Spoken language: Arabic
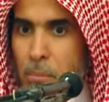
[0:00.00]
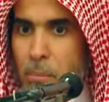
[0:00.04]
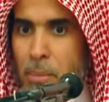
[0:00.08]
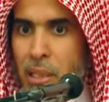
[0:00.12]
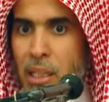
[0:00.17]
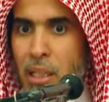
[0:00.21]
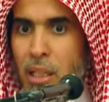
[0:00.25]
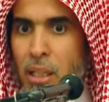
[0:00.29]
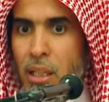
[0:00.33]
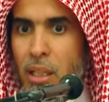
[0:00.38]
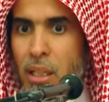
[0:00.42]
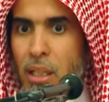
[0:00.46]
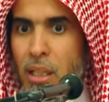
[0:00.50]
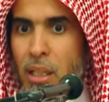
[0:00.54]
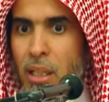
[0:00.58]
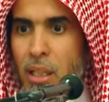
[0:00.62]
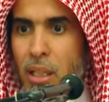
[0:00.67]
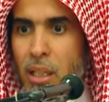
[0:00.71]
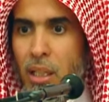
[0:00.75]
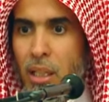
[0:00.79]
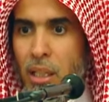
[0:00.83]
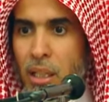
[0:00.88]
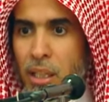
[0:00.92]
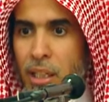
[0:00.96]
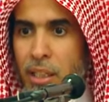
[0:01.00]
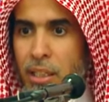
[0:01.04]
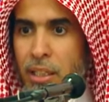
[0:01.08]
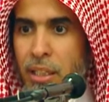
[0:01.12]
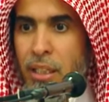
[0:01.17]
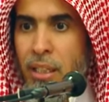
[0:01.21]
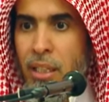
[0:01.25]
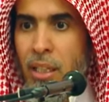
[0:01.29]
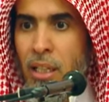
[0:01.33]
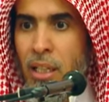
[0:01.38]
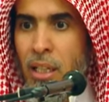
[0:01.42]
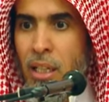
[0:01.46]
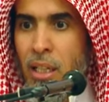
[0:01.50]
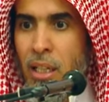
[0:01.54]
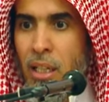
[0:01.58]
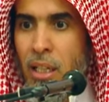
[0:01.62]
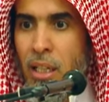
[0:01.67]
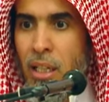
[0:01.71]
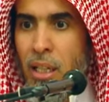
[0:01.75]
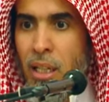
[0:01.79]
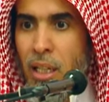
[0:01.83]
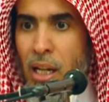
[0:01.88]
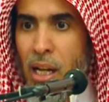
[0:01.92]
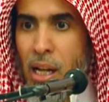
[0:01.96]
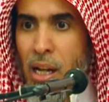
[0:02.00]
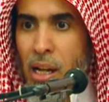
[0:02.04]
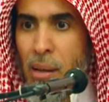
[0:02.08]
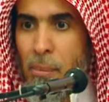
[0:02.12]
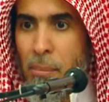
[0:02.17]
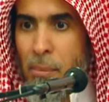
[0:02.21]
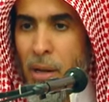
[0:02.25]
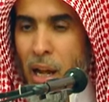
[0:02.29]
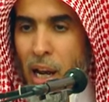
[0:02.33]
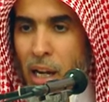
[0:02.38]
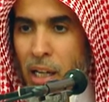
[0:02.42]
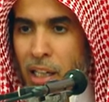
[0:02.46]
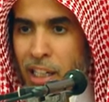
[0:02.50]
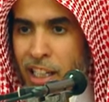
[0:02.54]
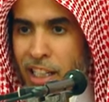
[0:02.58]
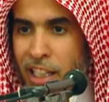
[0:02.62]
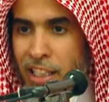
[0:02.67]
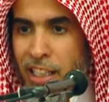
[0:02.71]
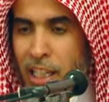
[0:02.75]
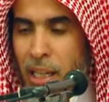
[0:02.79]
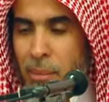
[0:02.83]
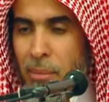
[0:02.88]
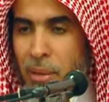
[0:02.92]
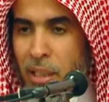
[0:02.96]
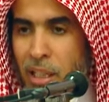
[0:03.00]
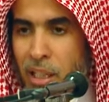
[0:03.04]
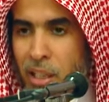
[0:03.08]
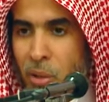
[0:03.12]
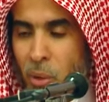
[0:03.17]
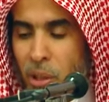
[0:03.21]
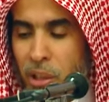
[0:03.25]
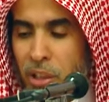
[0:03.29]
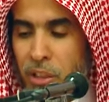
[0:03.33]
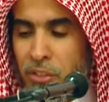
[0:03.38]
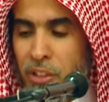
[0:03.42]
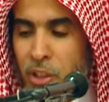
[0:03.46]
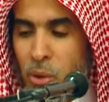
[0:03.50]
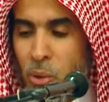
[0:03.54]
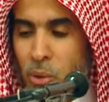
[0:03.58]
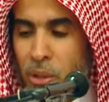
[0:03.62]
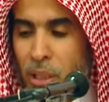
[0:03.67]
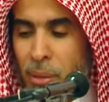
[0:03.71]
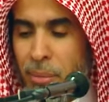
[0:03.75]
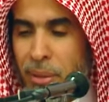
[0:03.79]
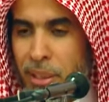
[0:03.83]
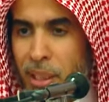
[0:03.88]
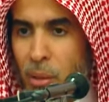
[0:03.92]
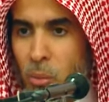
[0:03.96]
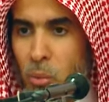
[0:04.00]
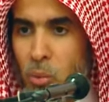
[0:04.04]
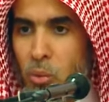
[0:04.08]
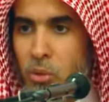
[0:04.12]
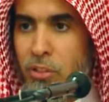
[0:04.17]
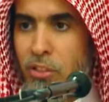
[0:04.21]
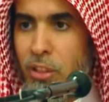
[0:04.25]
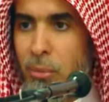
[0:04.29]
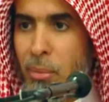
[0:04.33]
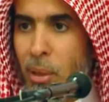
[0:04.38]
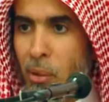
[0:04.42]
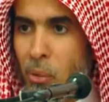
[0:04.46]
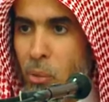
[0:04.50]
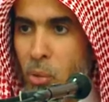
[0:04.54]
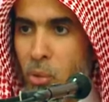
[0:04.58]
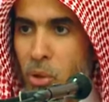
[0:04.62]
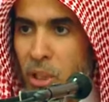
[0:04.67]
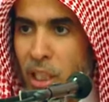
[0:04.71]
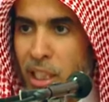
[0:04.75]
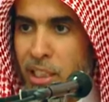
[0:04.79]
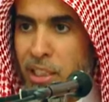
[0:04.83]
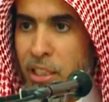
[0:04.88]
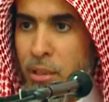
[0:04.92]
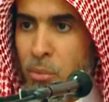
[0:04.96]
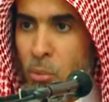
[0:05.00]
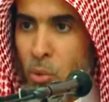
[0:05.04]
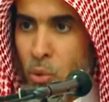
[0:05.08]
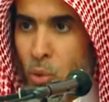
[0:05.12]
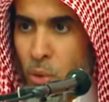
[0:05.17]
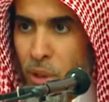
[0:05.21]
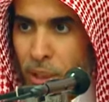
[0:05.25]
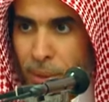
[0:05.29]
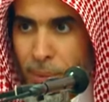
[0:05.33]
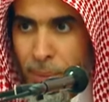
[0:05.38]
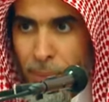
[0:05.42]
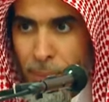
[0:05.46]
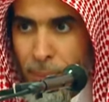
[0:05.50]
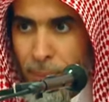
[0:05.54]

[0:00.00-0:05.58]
بل إن الكتاب الذي ورد فيه سنة أبي داود في بعض النسخ ليست موجودة